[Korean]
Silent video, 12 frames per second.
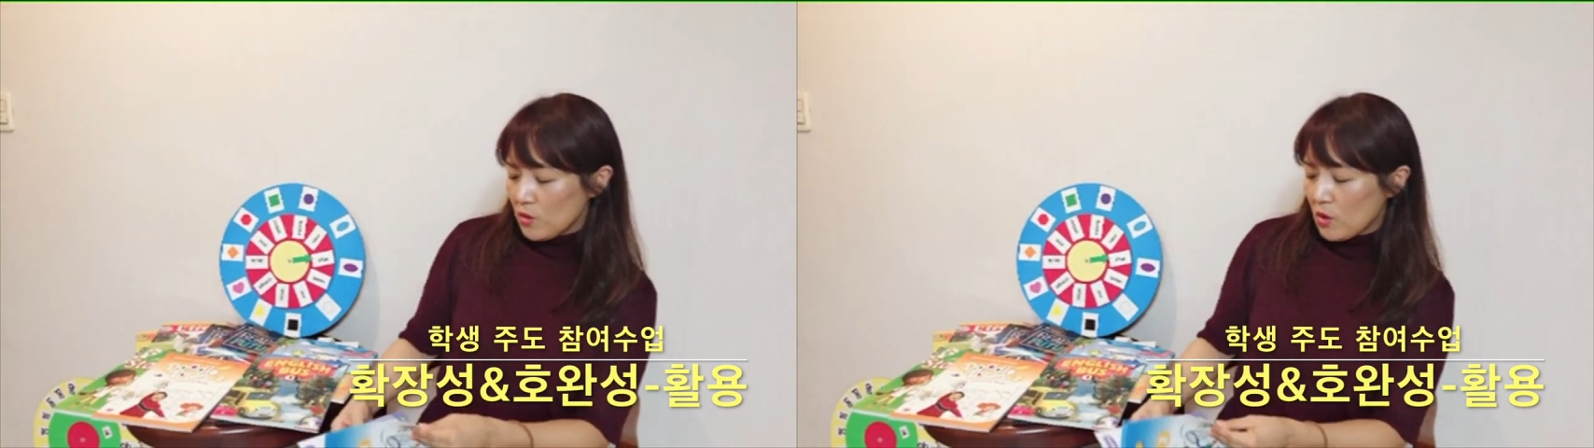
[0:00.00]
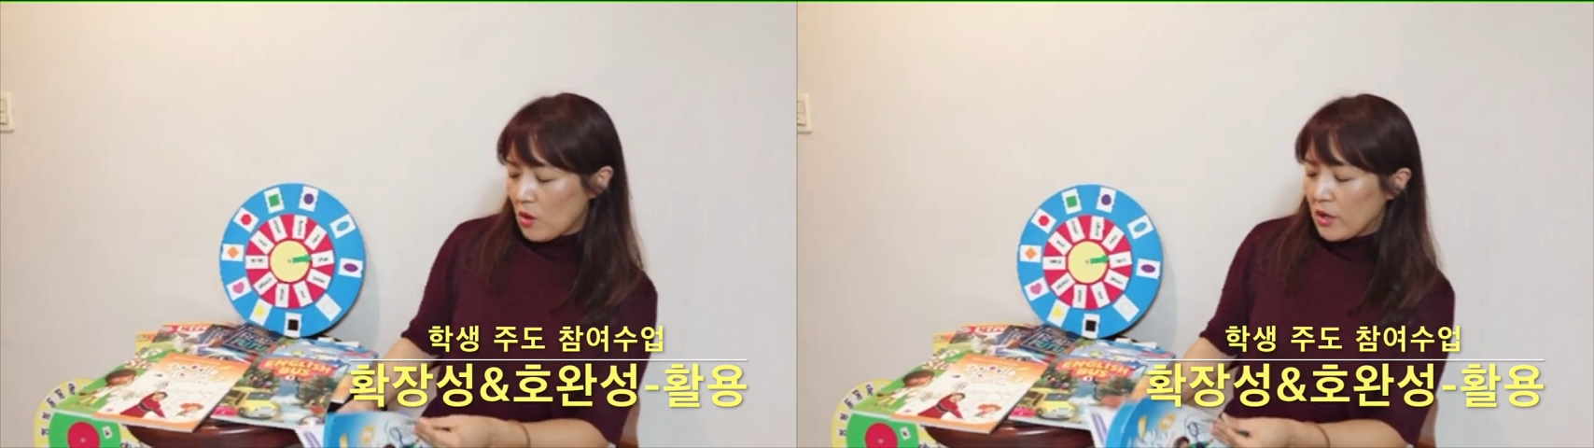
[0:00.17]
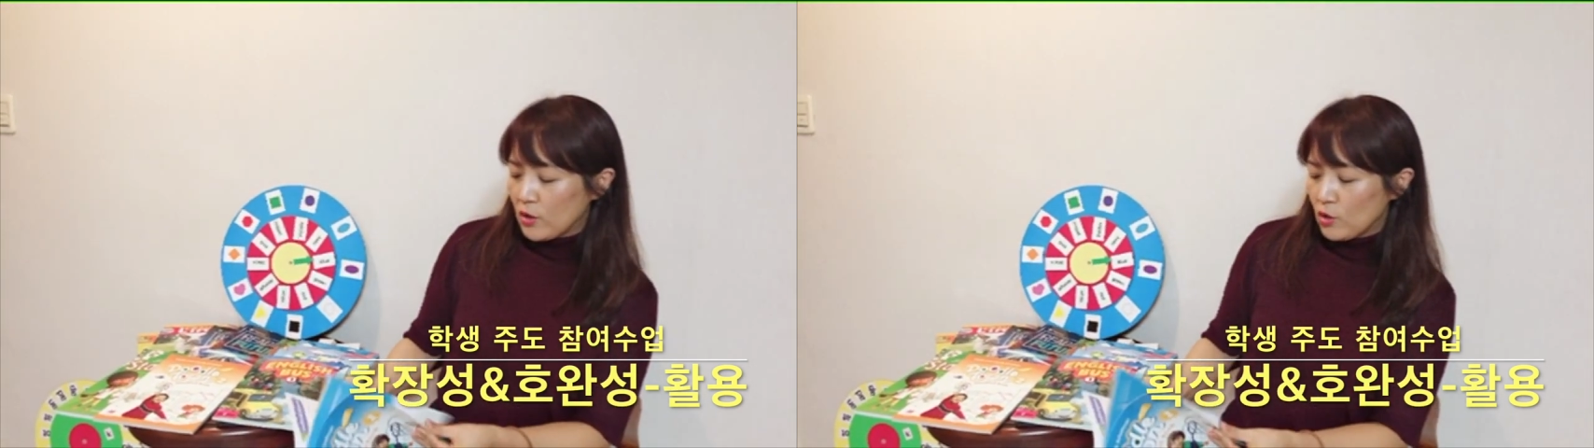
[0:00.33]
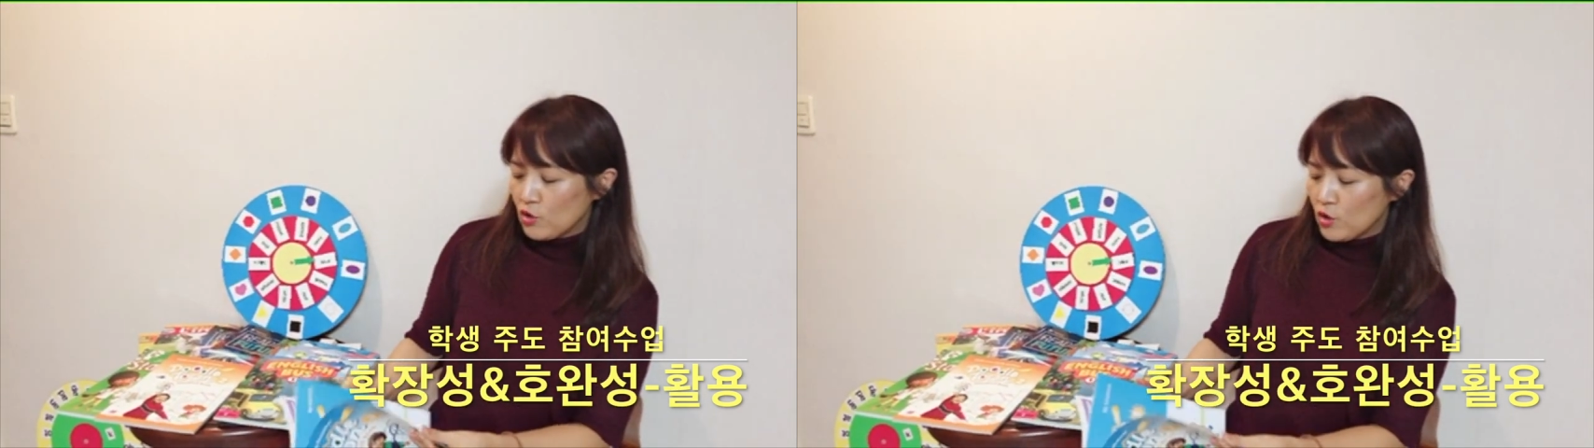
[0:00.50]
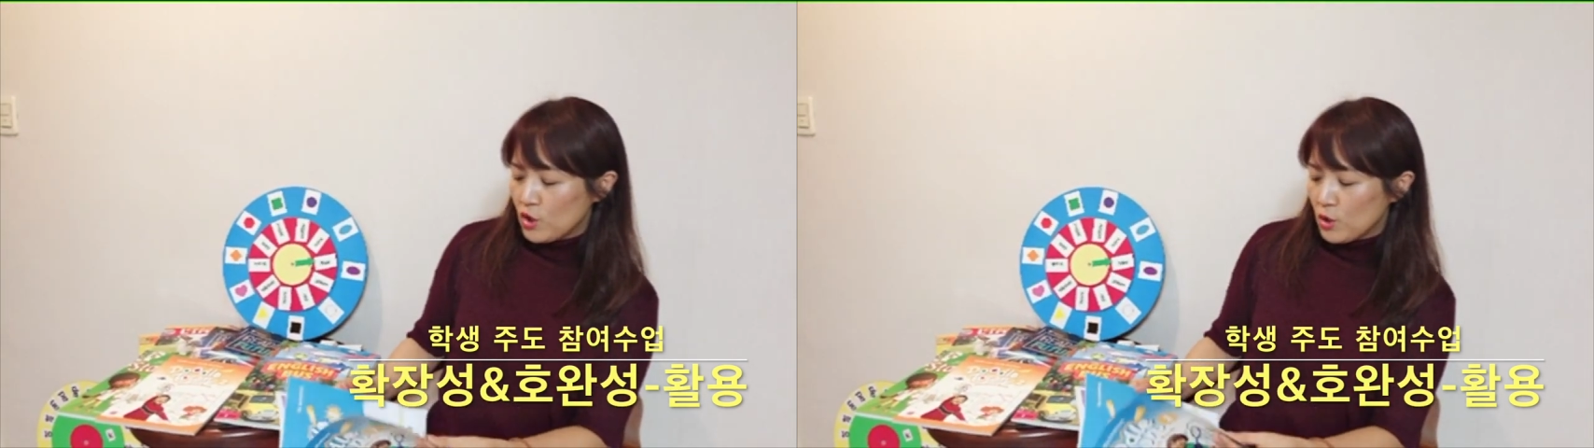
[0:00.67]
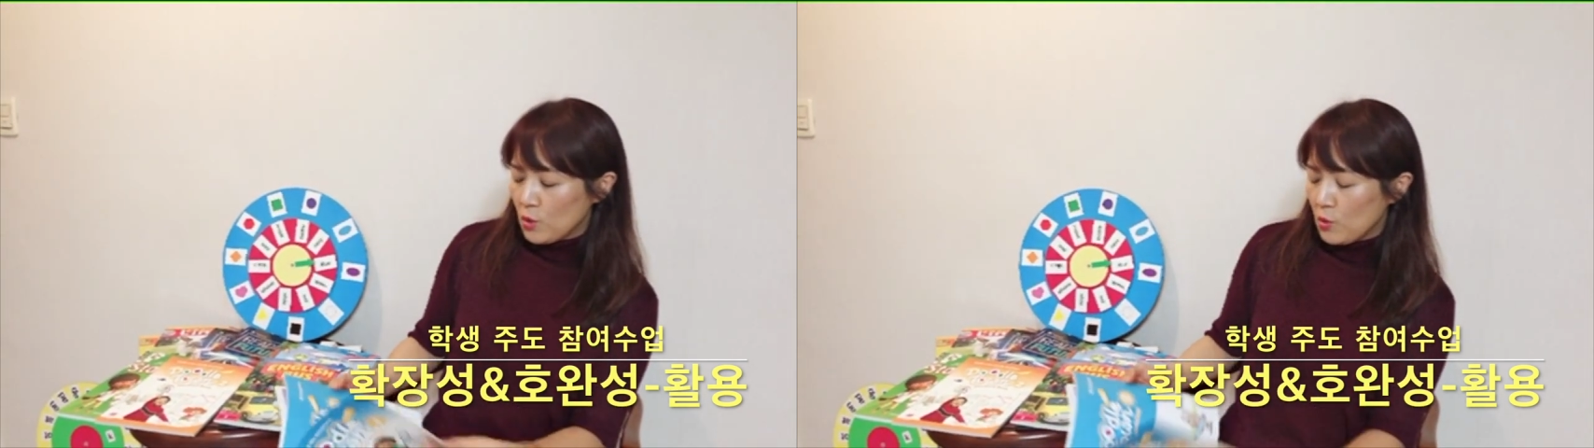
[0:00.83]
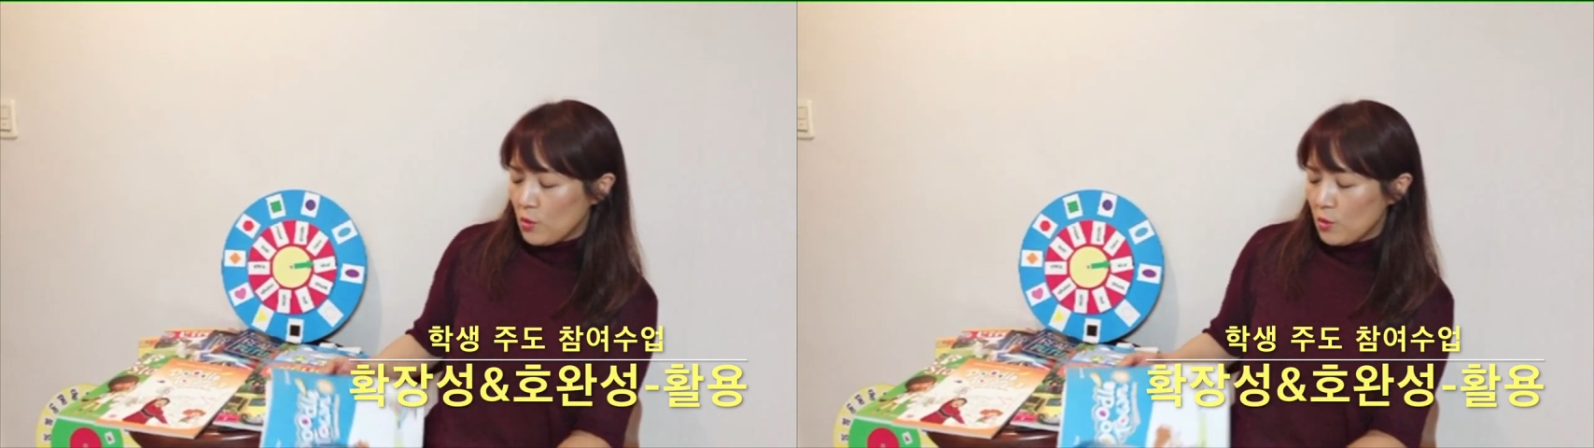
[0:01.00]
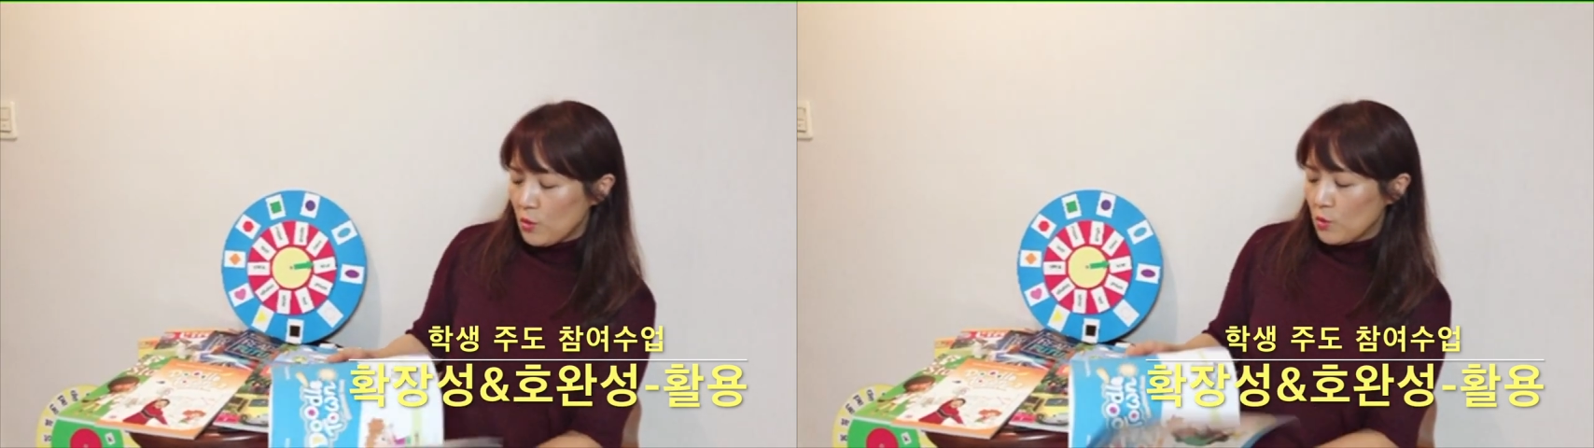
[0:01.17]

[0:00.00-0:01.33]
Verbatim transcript: 저학년 유치용